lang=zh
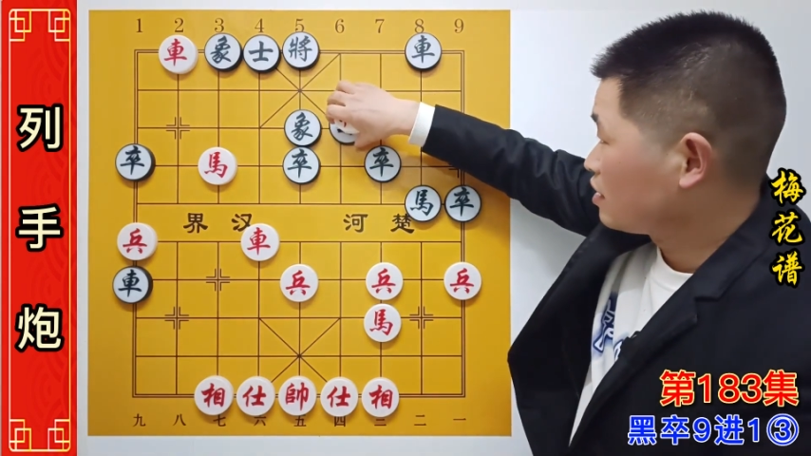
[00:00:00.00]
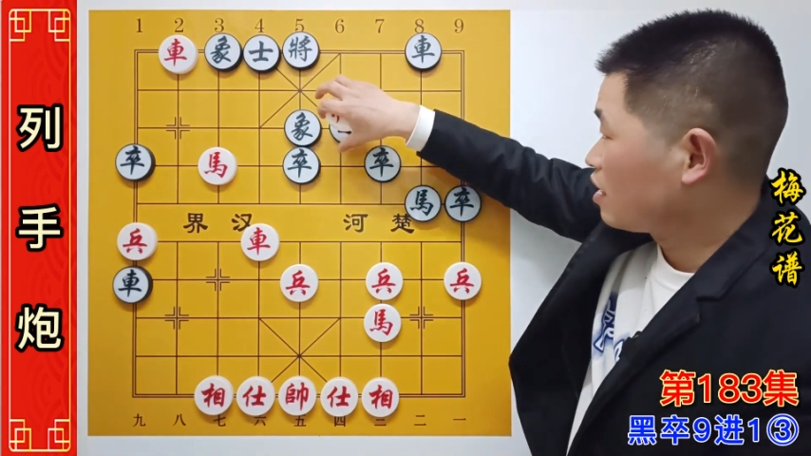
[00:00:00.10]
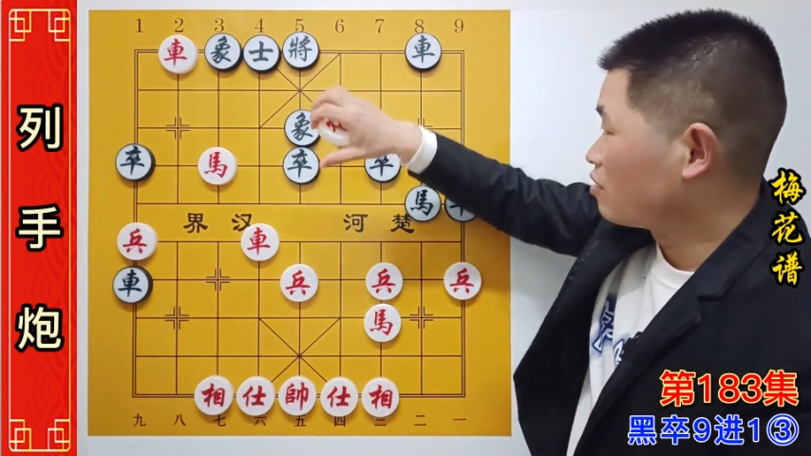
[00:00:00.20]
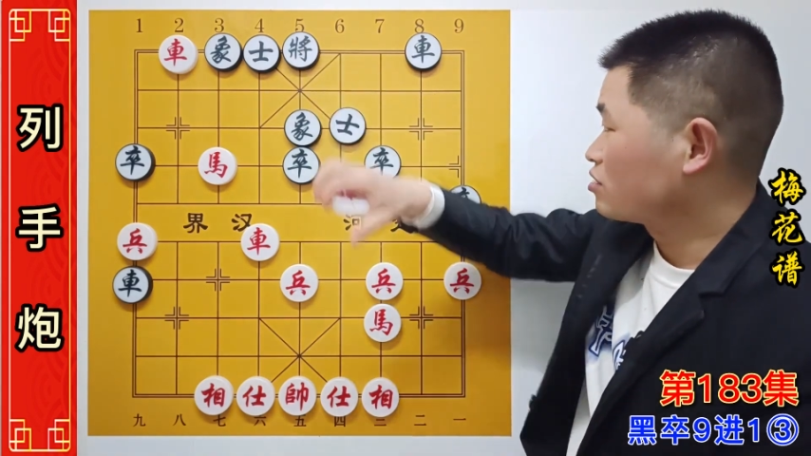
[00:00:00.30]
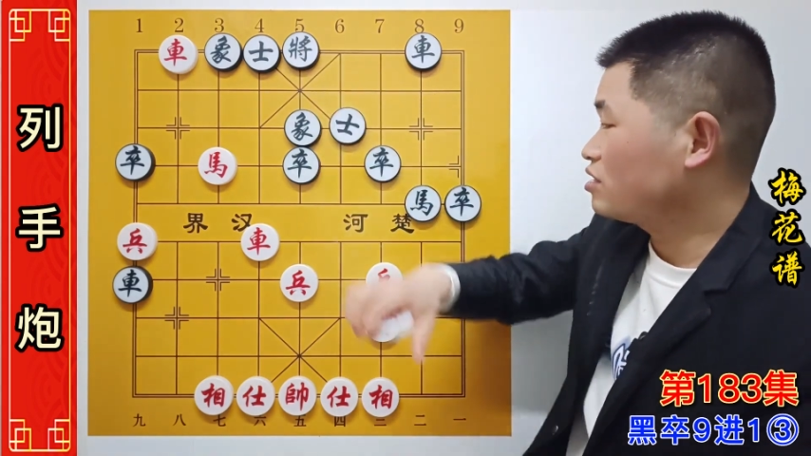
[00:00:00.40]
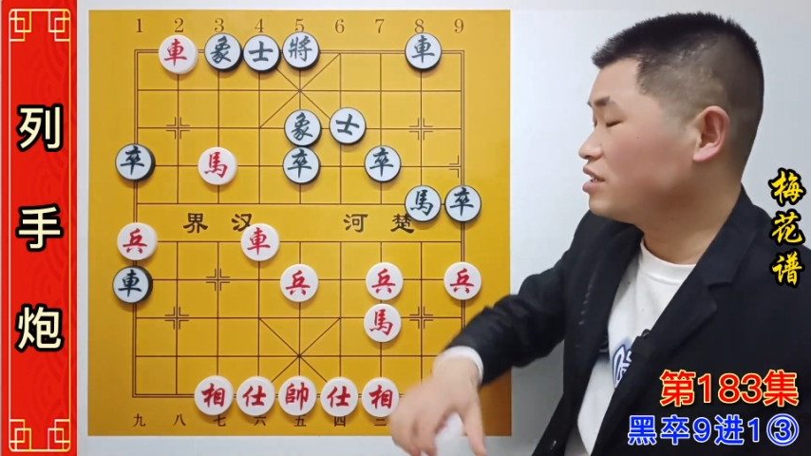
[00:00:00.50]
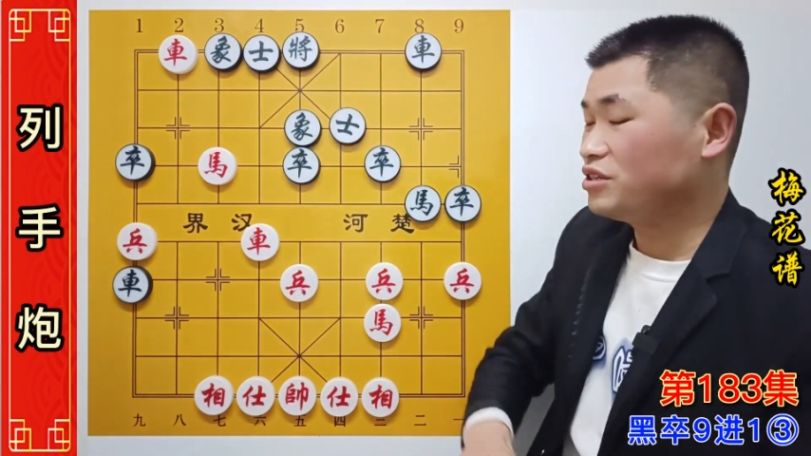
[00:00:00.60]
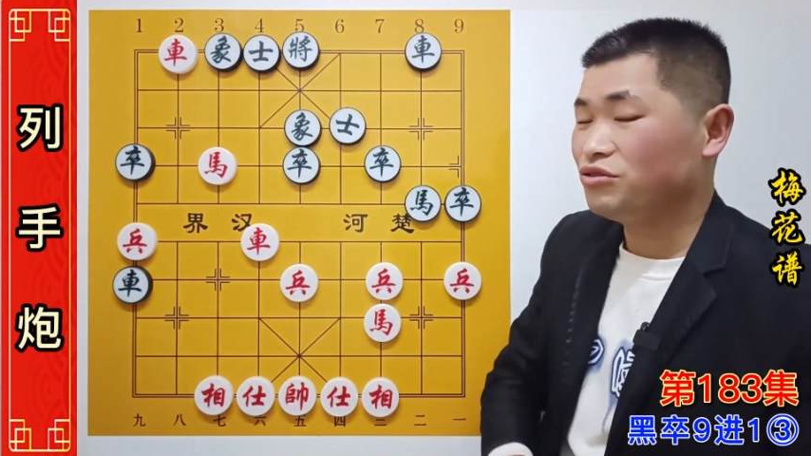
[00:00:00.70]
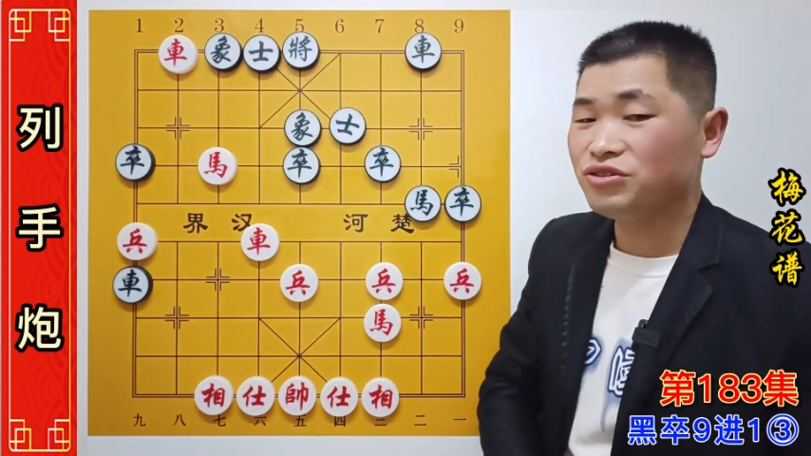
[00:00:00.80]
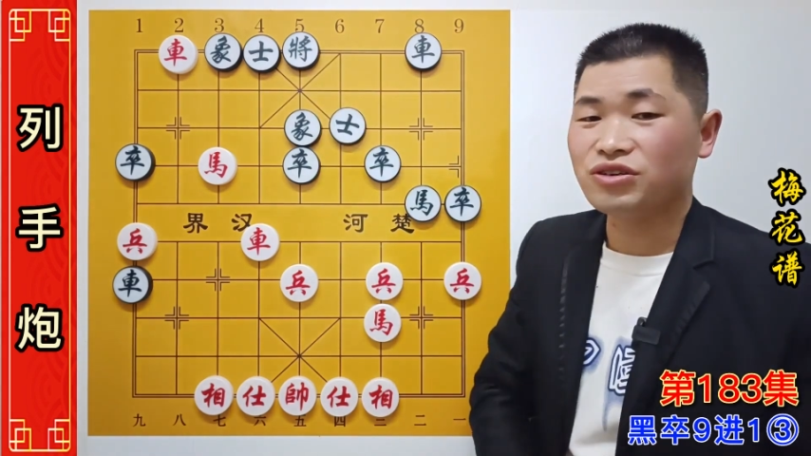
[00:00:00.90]
那好，这
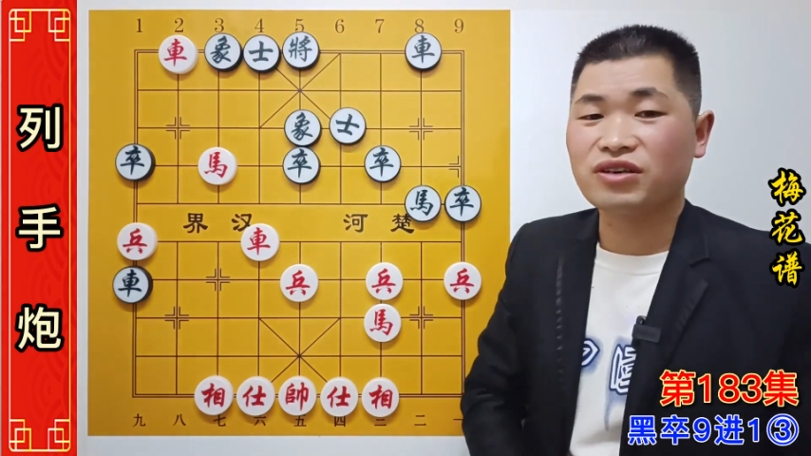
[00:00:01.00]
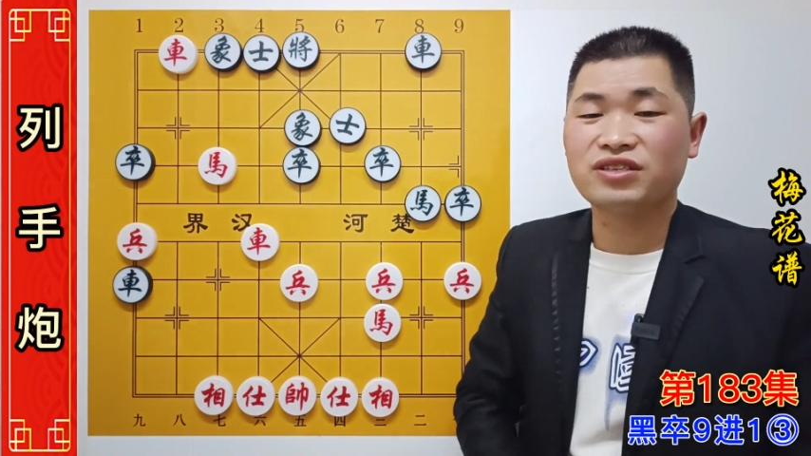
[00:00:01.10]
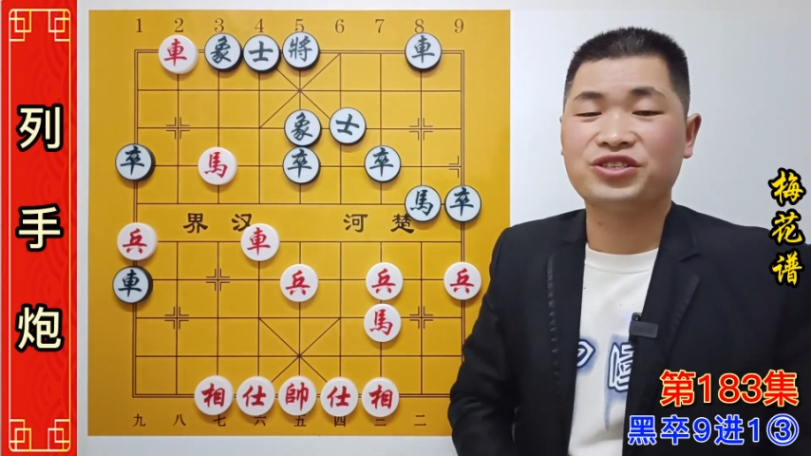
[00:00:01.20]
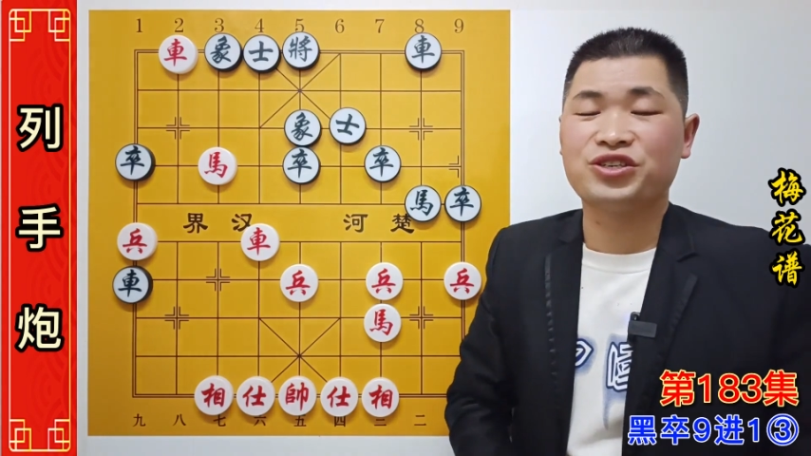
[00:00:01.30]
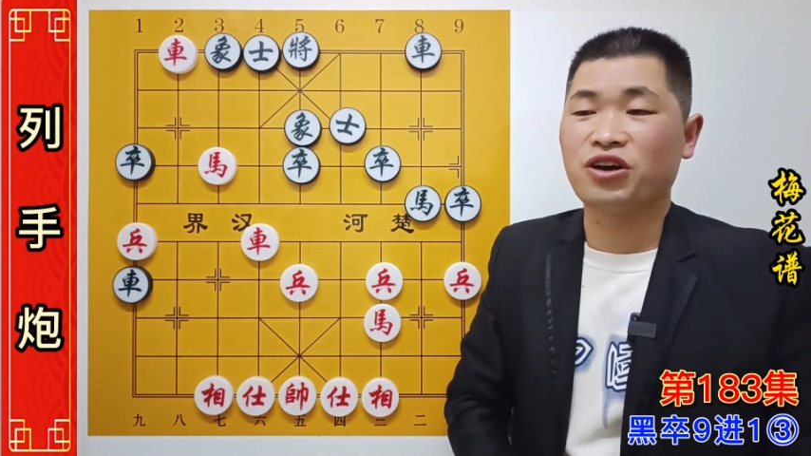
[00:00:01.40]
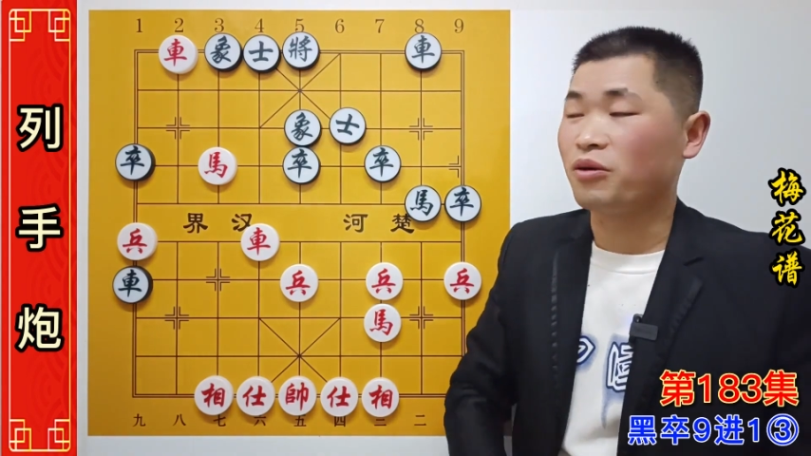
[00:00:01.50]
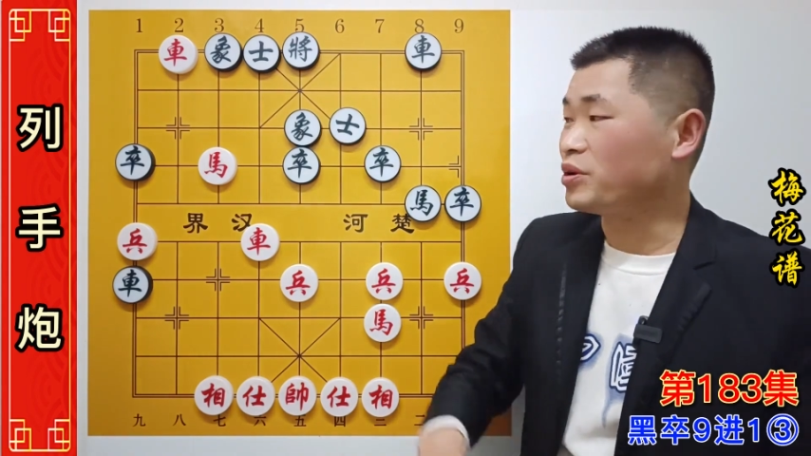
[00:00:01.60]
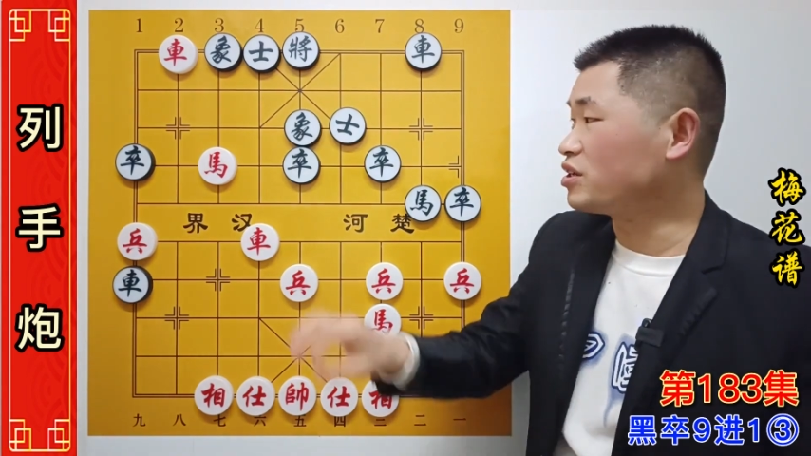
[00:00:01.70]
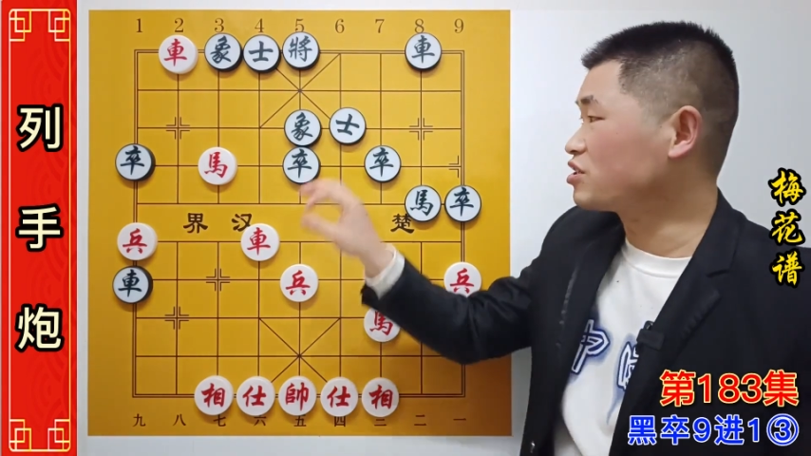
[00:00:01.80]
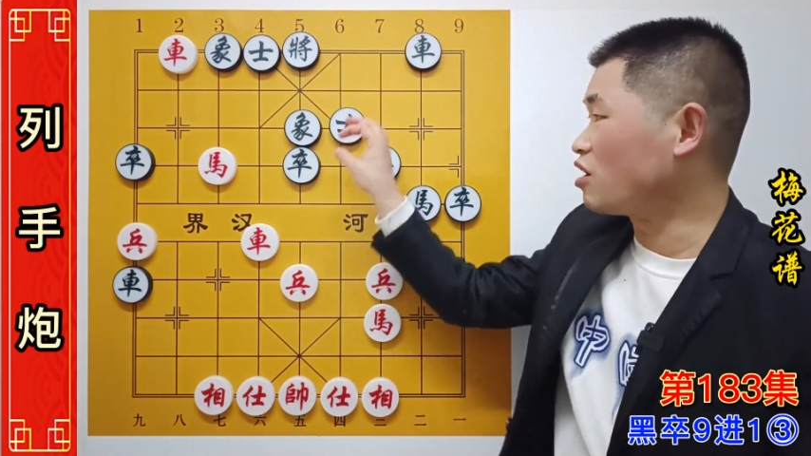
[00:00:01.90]
里又有一个巧
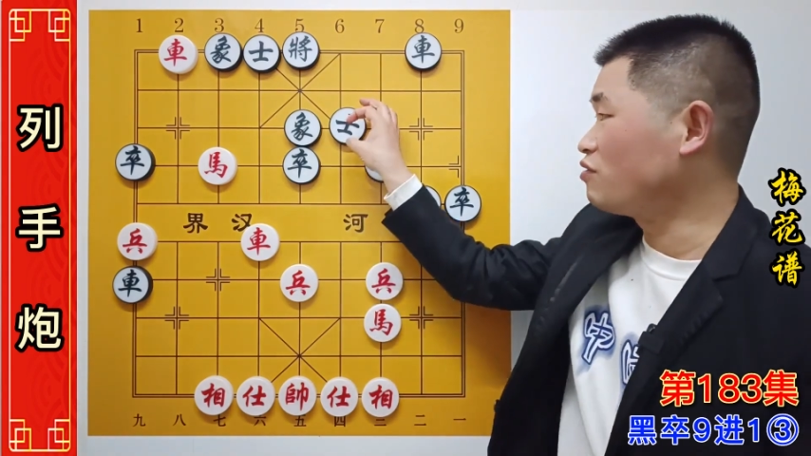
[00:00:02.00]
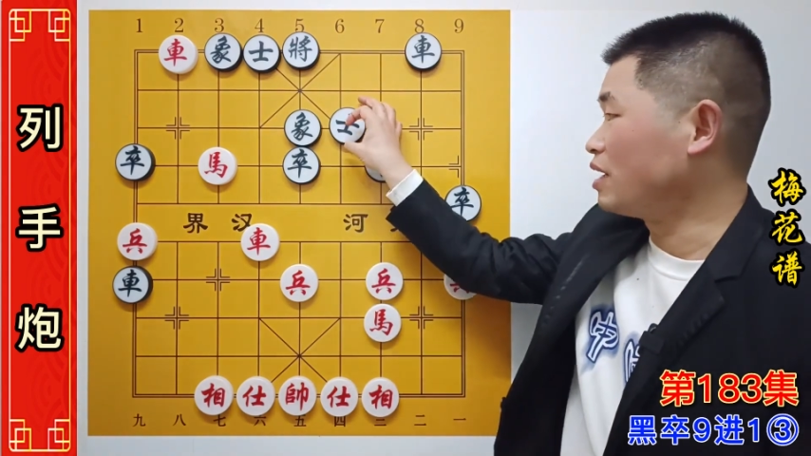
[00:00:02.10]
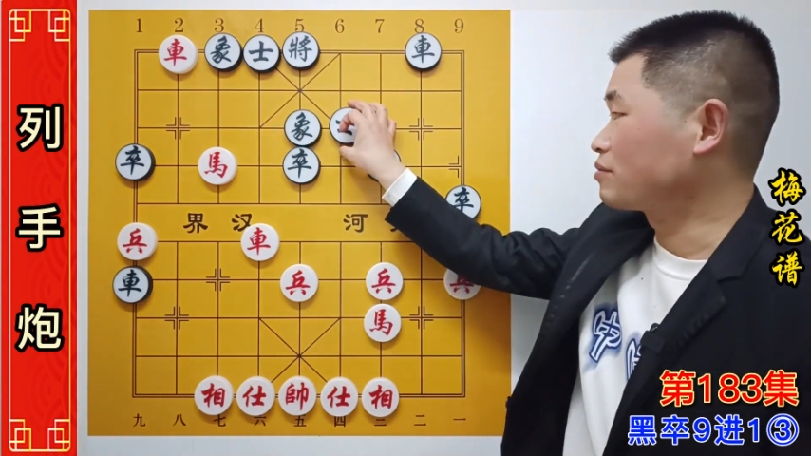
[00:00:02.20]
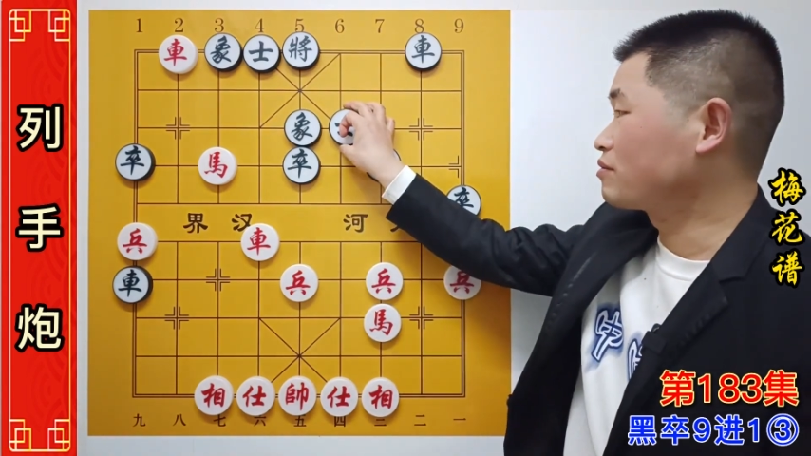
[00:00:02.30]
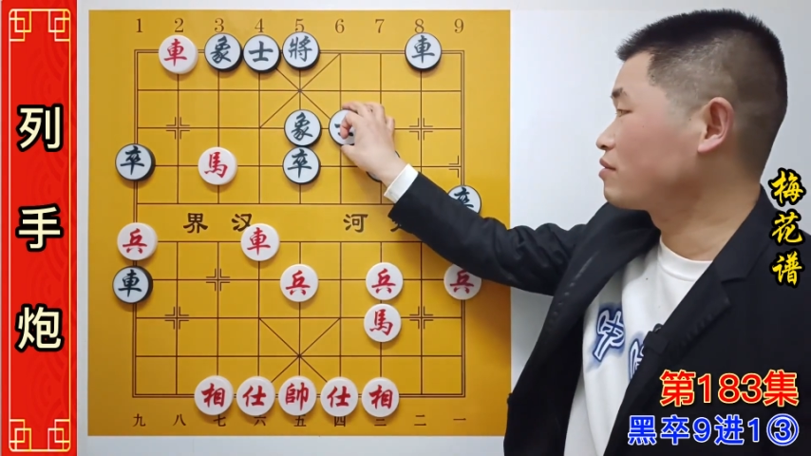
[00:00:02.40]
妙的招法。